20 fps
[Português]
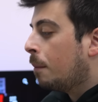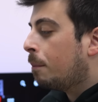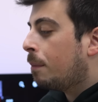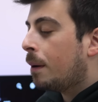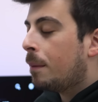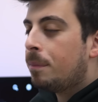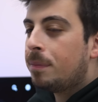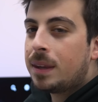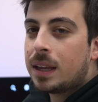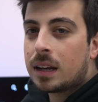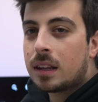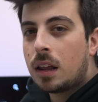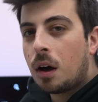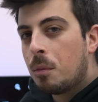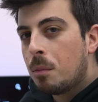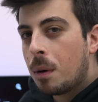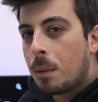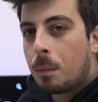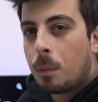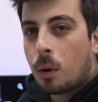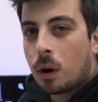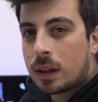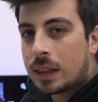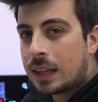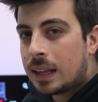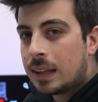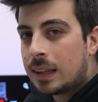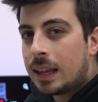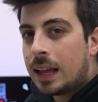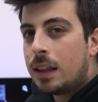para meter lá uma
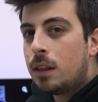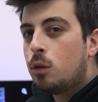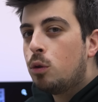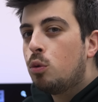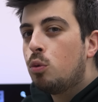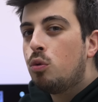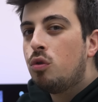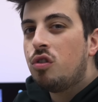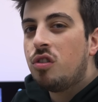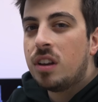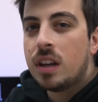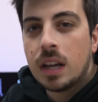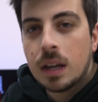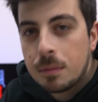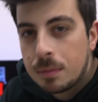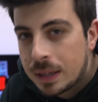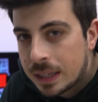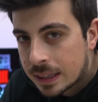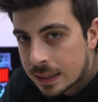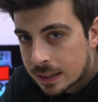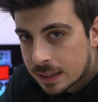porta LAN de 1 um gigabit. De